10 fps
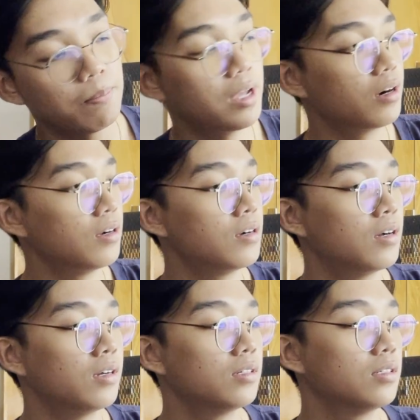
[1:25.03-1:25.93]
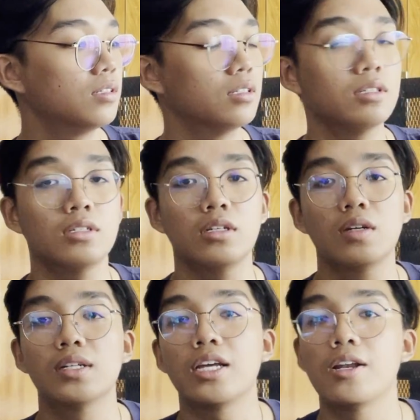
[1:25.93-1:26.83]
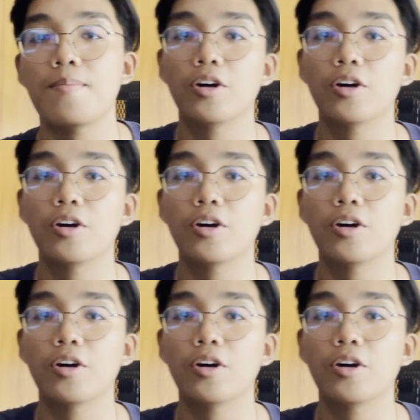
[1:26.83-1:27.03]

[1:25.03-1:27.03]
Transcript: Pero, gawa tayo ng